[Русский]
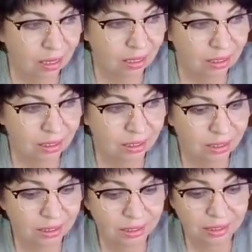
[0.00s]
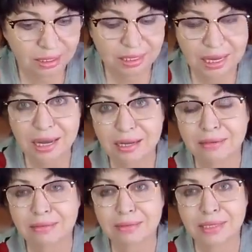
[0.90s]
А,
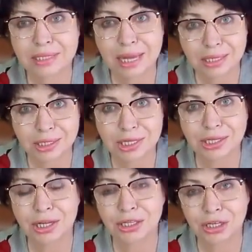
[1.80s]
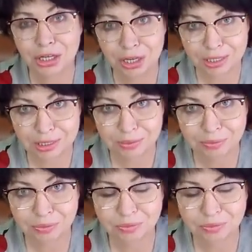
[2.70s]
я стала сидеть на этой диете.